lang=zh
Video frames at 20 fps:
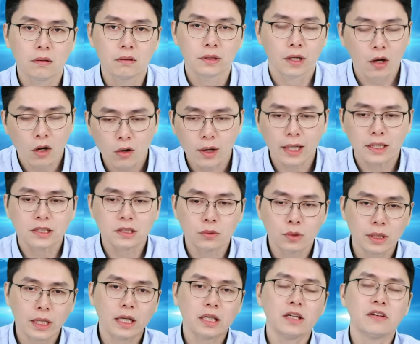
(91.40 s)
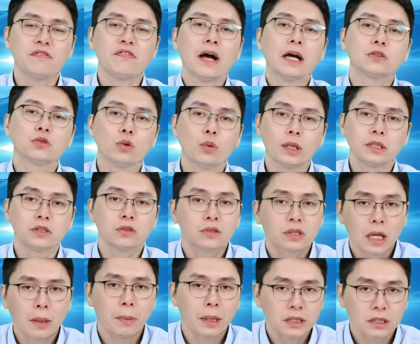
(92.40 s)
那后来是因为台电法说完之后，
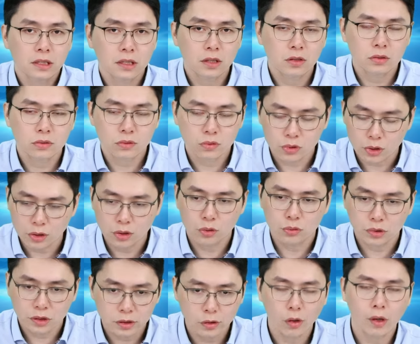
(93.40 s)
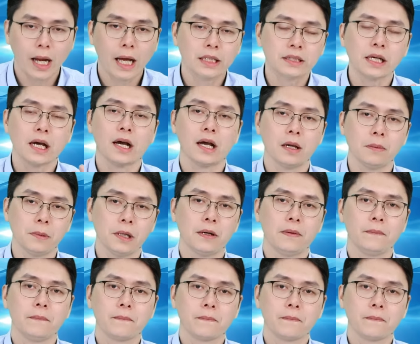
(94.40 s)
才把整个全球股市都拉上来嘛。